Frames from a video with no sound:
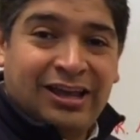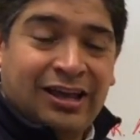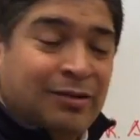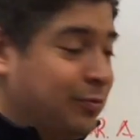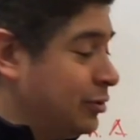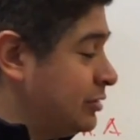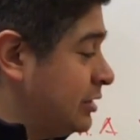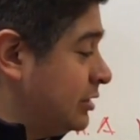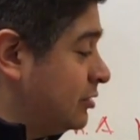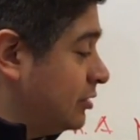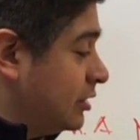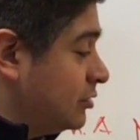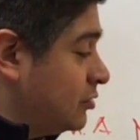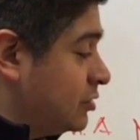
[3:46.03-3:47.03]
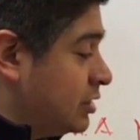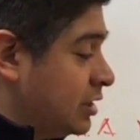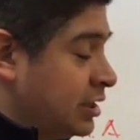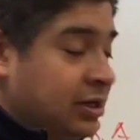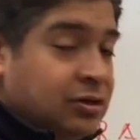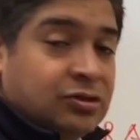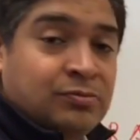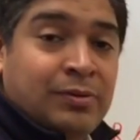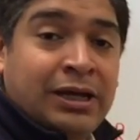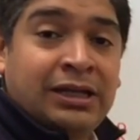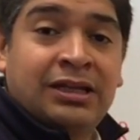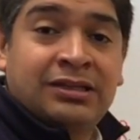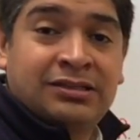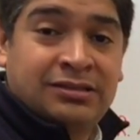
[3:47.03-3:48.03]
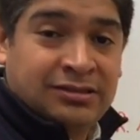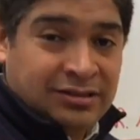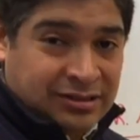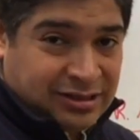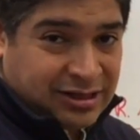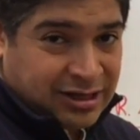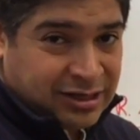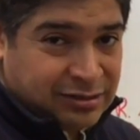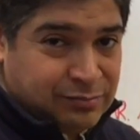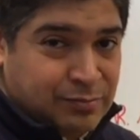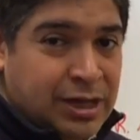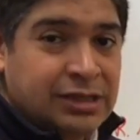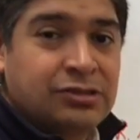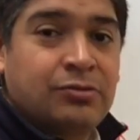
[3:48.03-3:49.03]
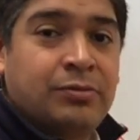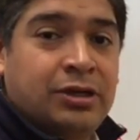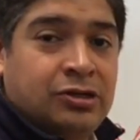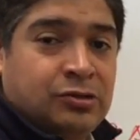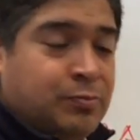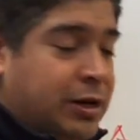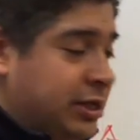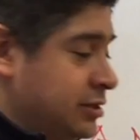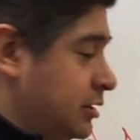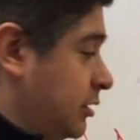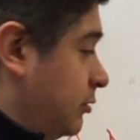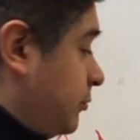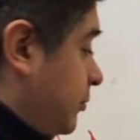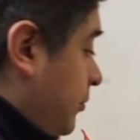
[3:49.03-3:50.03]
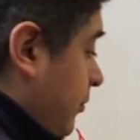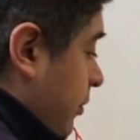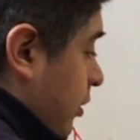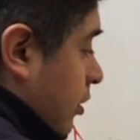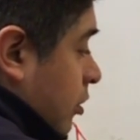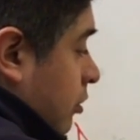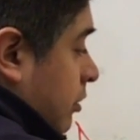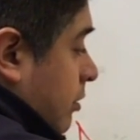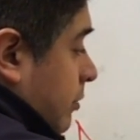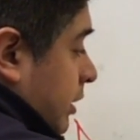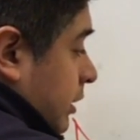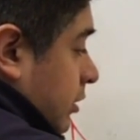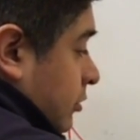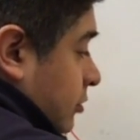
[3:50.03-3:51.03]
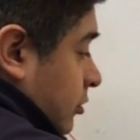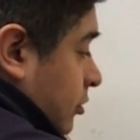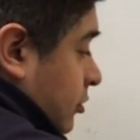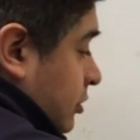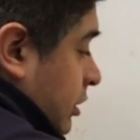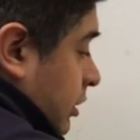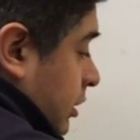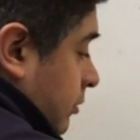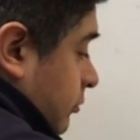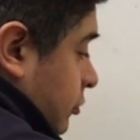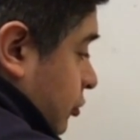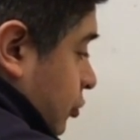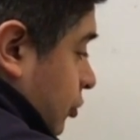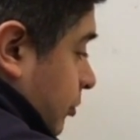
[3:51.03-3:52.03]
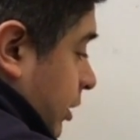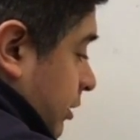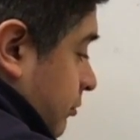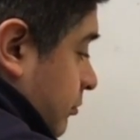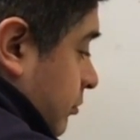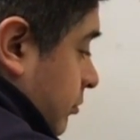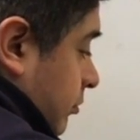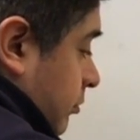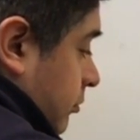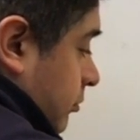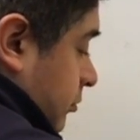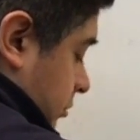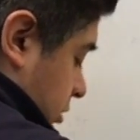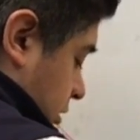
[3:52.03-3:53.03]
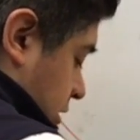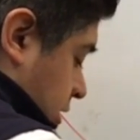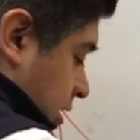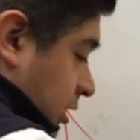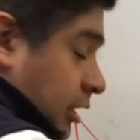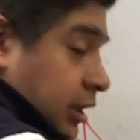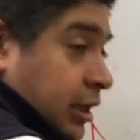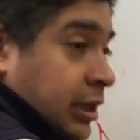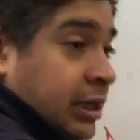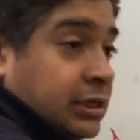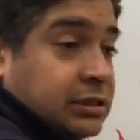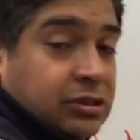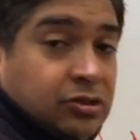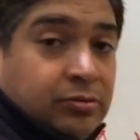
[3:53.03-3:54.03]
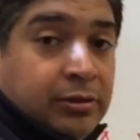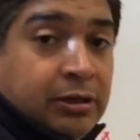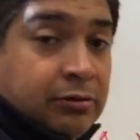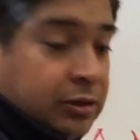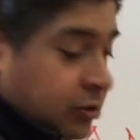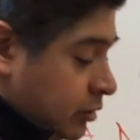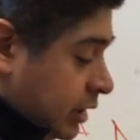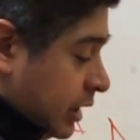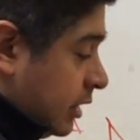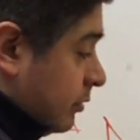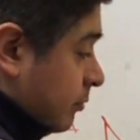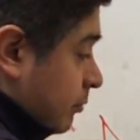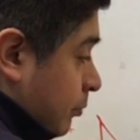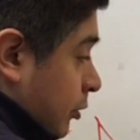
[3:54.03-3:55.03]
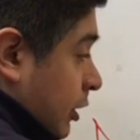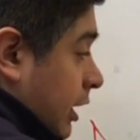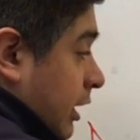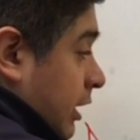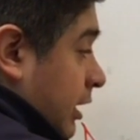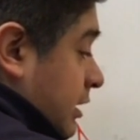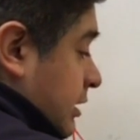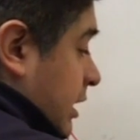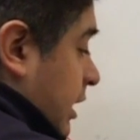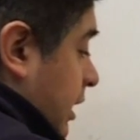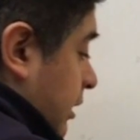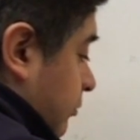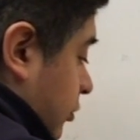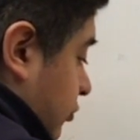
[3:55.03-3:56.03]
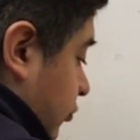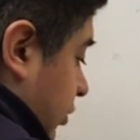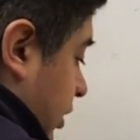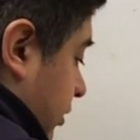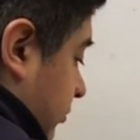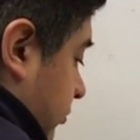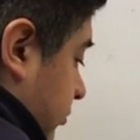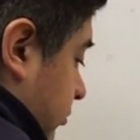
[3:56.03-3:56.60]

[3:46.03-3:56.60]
El proceso que sucede en los valles es más o menos parecido. Nuevamente nosotros tendremos lluvia y esa lluvia cuando cae podrá regresar a la atmósfera